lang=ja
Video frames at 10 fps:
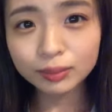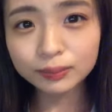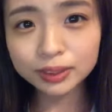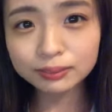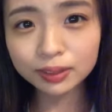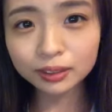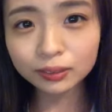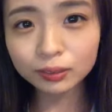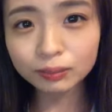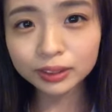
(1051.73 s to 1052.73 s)
エブシマン
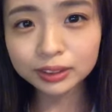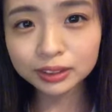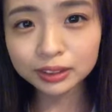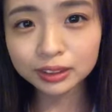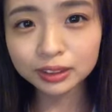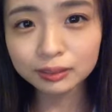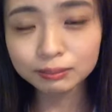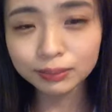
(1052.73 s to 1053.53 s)
今日バッシーに